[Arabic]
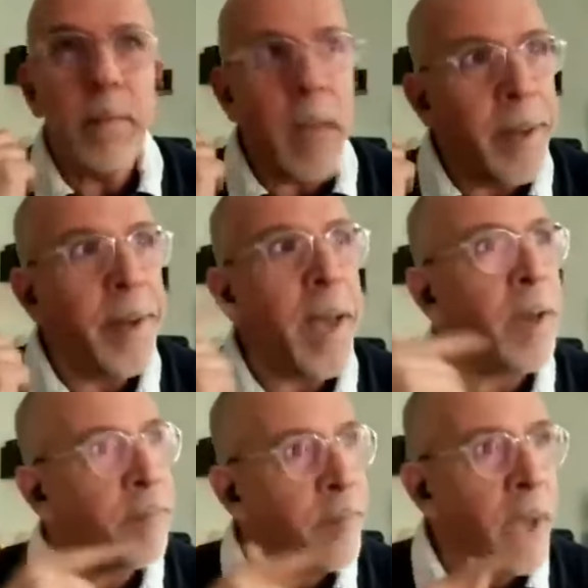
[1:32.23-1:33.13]
انا
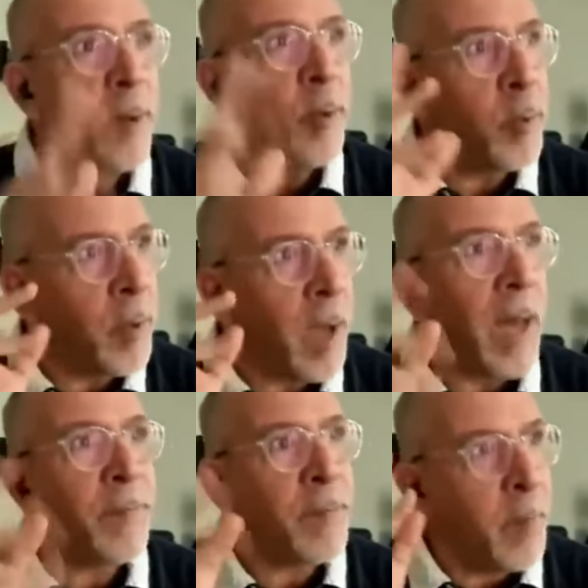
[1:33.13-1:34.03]
نعرف بانه
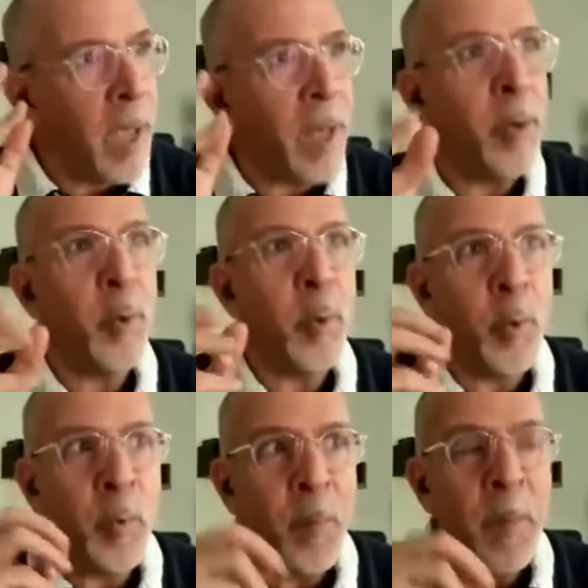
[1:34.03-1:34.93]
عرفت
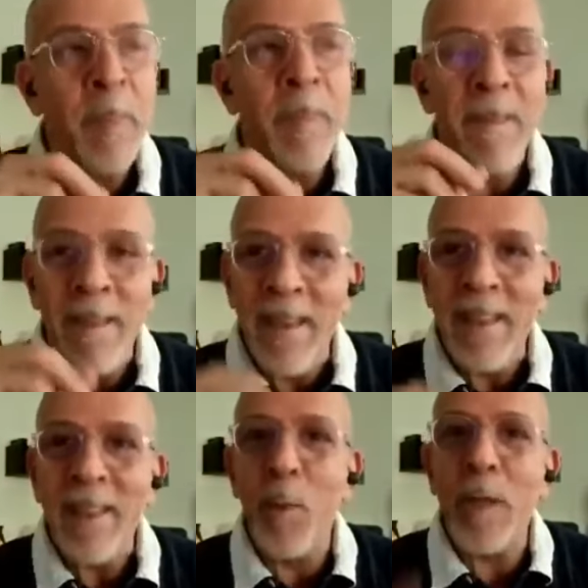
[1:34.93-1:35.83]
بانه
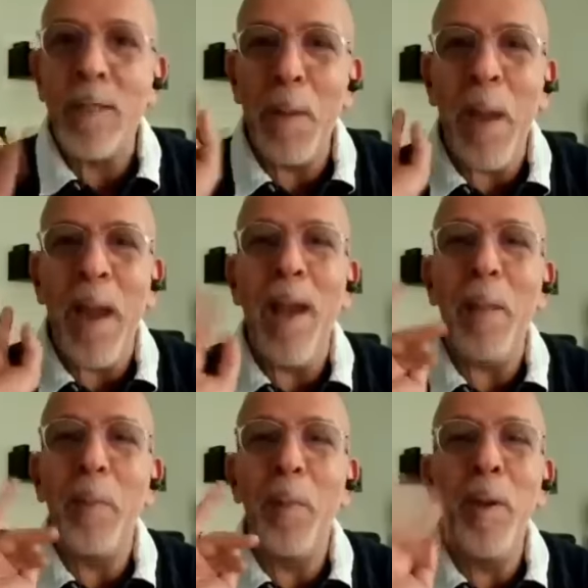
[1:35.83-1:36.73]
تواصل مع
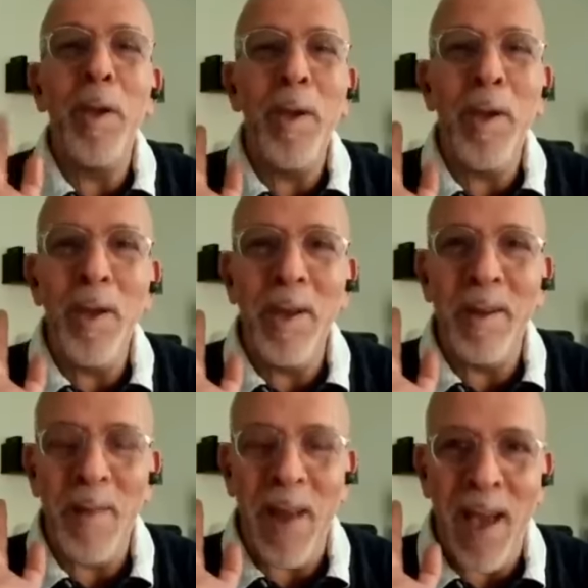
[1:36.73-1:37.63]
لاعب
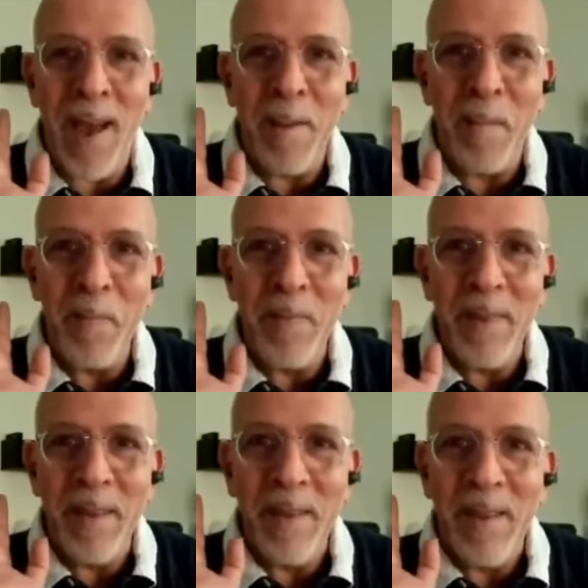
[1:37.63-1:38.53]
كبير في العالم
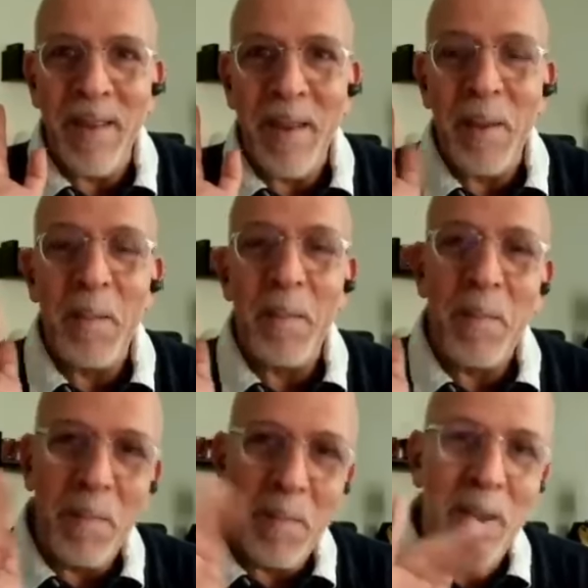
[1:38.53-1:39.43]

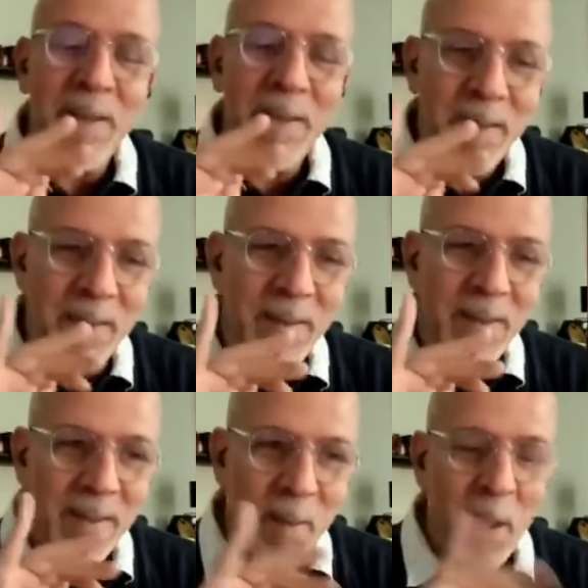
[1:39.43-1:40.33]
بس
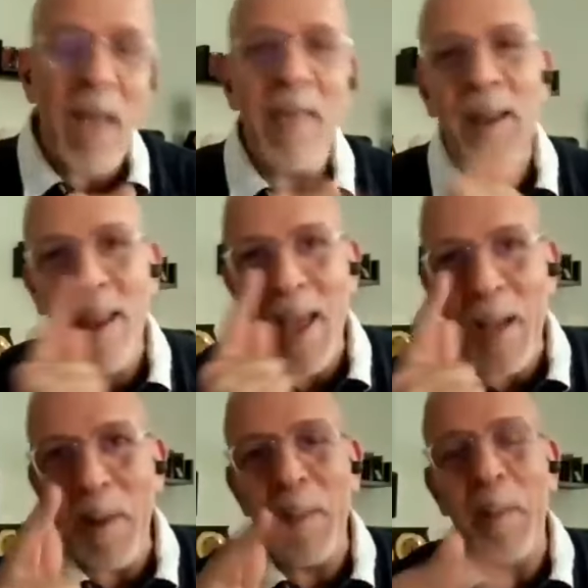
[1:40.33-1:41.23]
هذاك
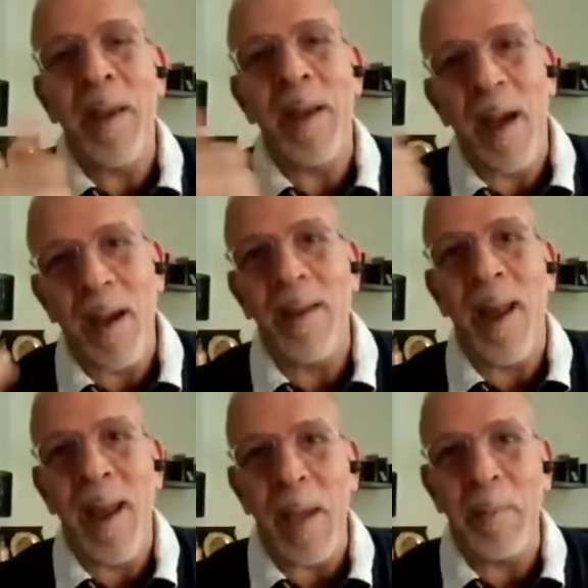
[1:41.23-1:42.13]
اللاعب الكبير
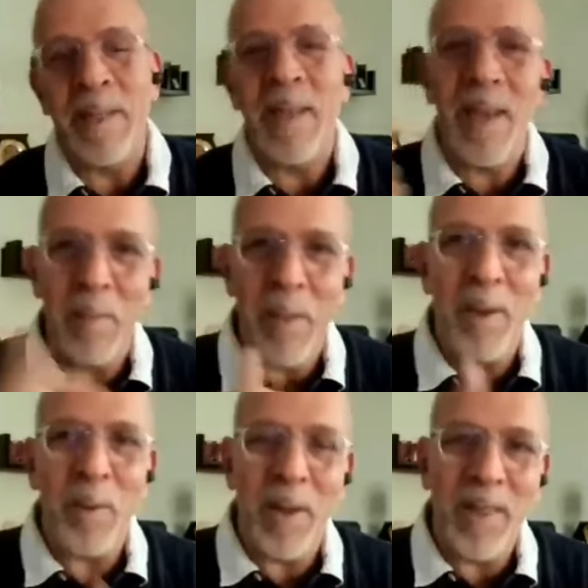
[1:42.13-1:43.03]
اقنع لاعب جزائري
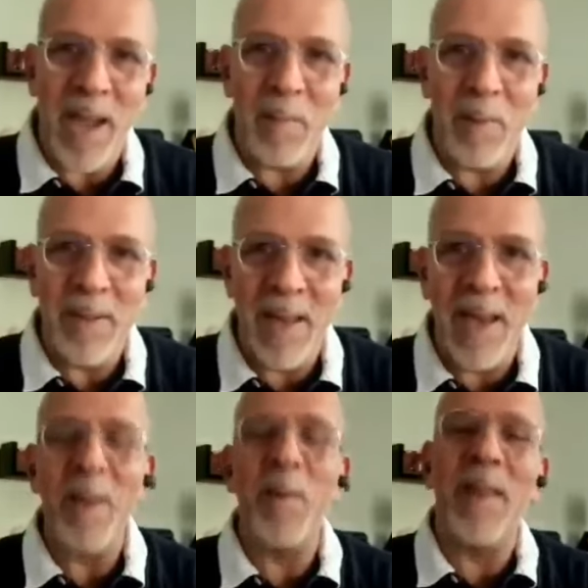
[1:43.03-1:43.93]
بانه يلتحق
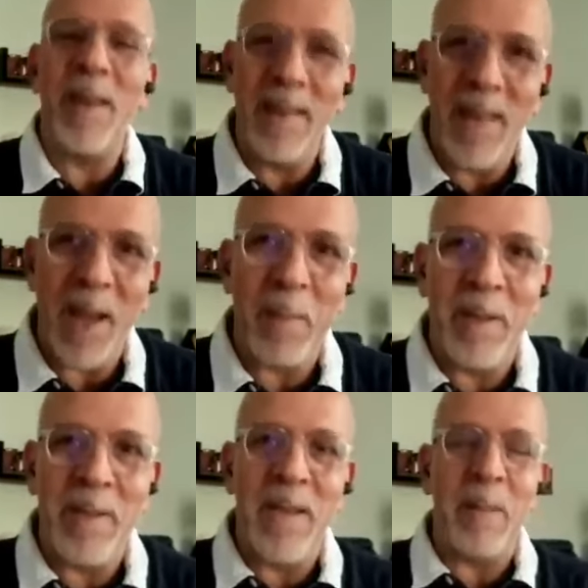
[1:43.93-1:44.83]
بالجزائر وهذاك التحق
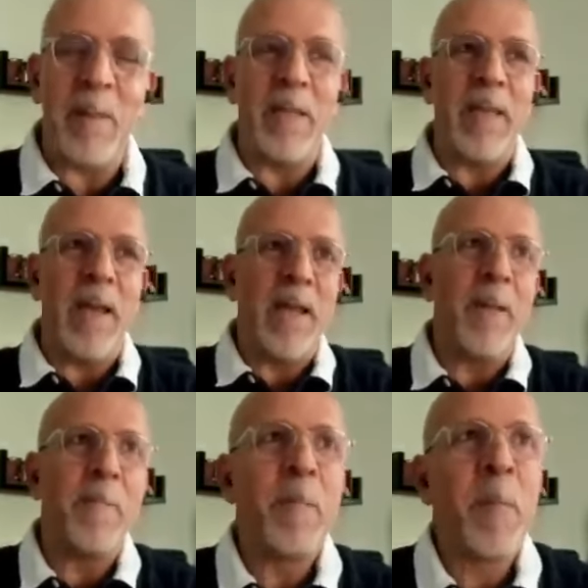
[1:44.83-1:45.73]
بالجزائر بعد
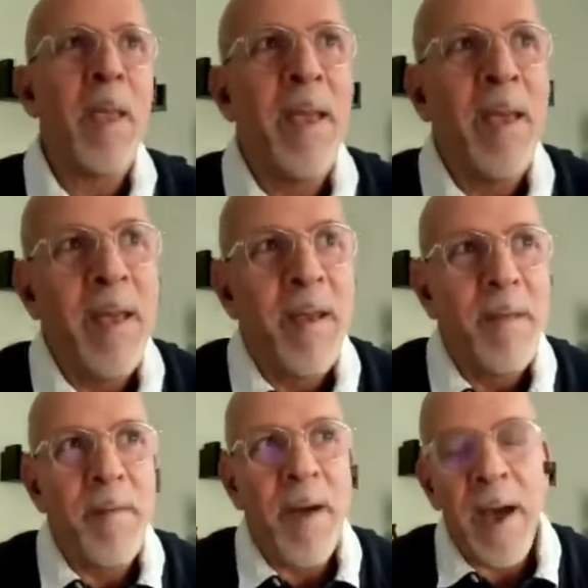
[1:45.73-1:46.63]
ذلك
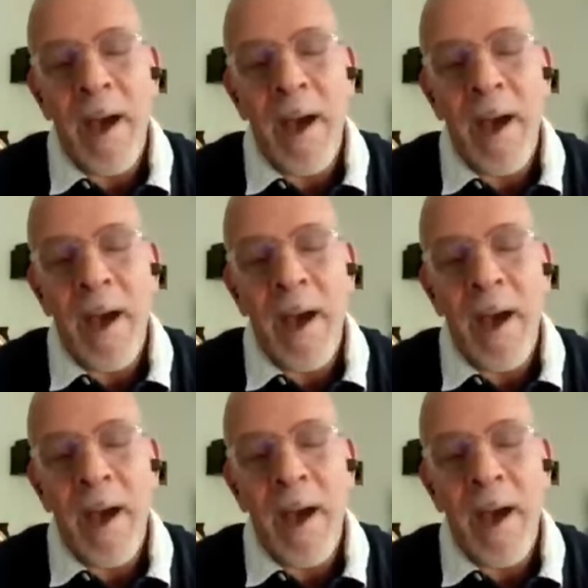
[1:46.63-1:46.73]
ف